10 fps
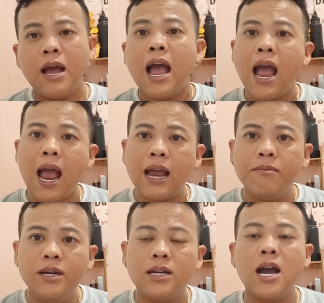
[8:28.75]

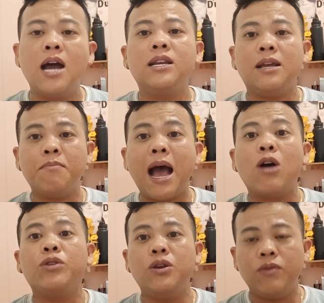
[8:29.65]
20 kênh gì
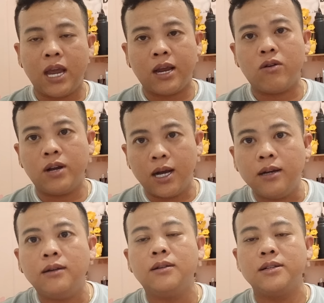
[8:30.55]
bao nhiêu ngàn con
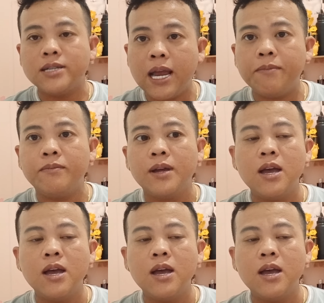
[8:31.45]
người xem